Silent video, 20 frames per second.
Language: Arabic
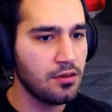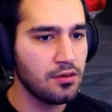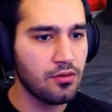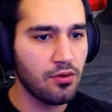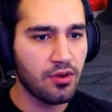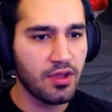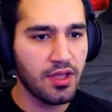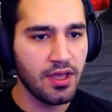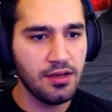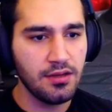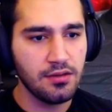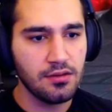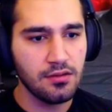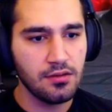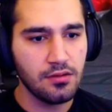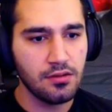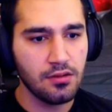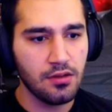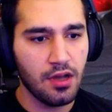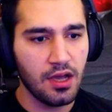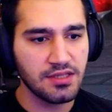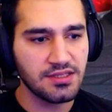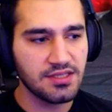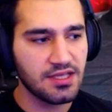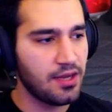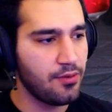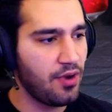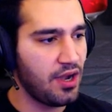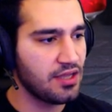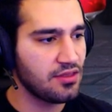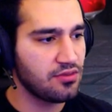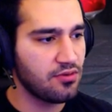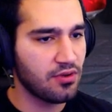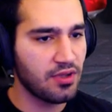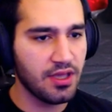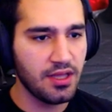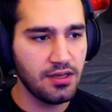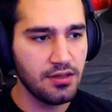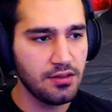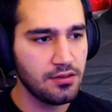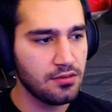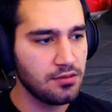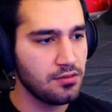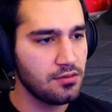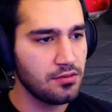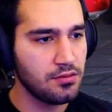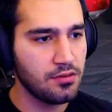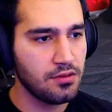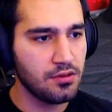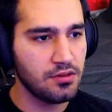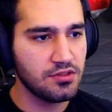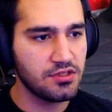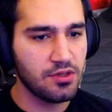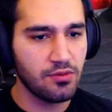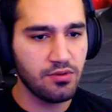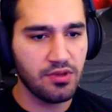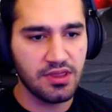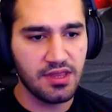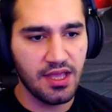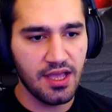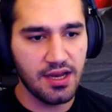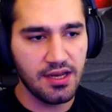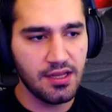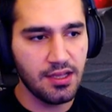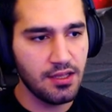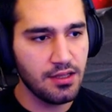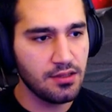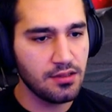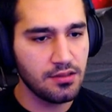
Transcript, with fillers: اوكي سنة واحد توكن الجولة التالية